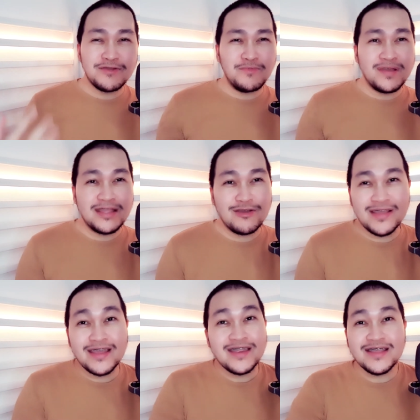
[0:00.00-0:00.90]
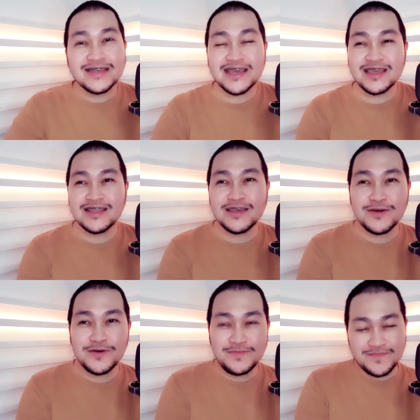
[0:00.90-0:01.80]
Ano ba? Hindi ko naririnig sarili
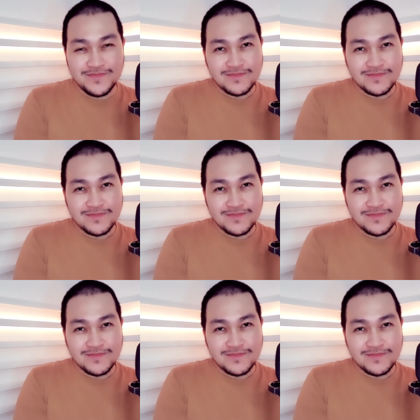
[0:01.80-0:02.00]
ko.